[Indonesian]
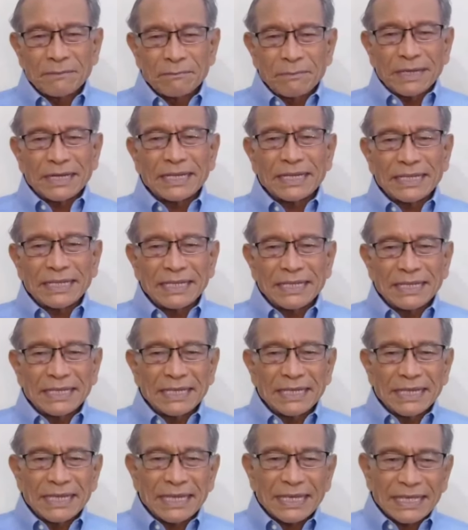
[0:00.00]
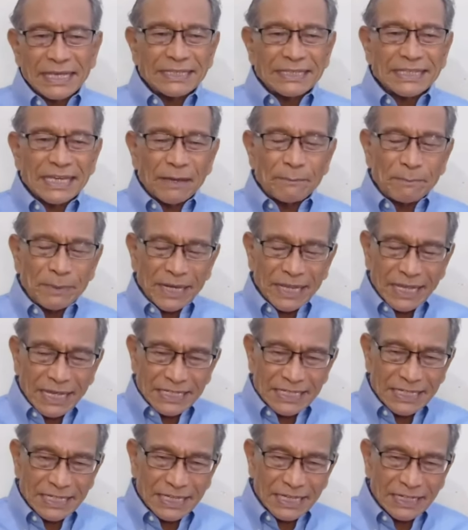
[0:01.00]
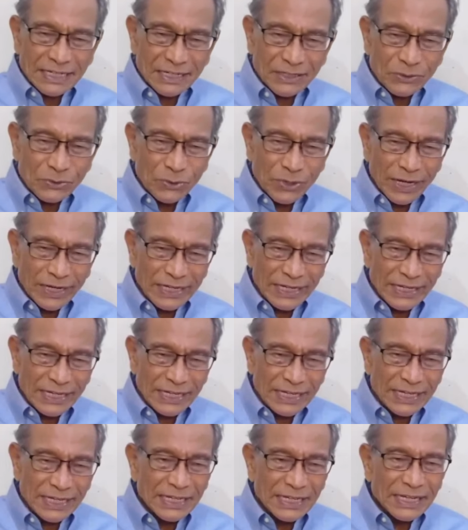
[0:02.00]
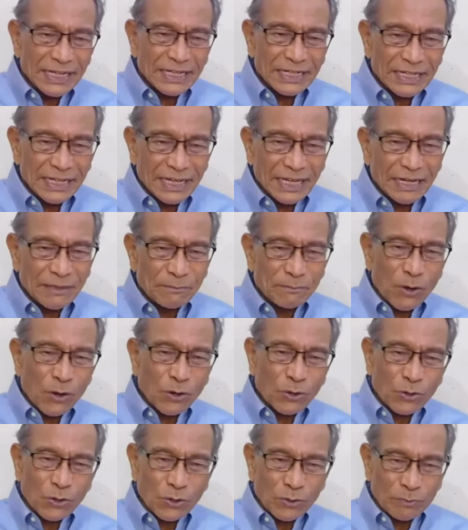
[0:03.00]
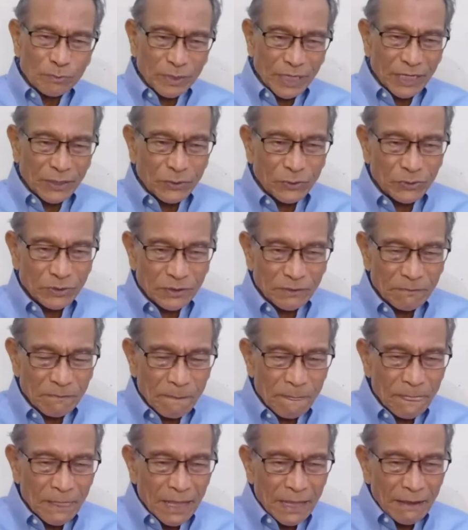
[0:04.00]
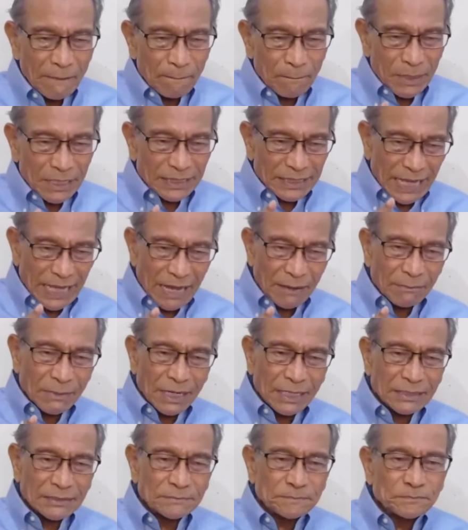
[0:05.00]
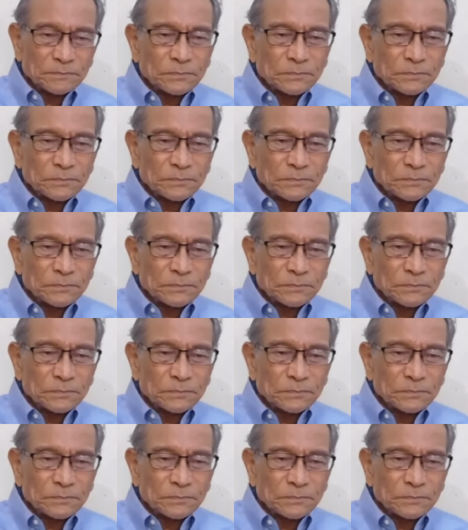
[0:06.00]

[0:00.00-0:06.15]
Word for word: Mari kita aplikasikan renungan ini dengan pokok berikut. Pertama,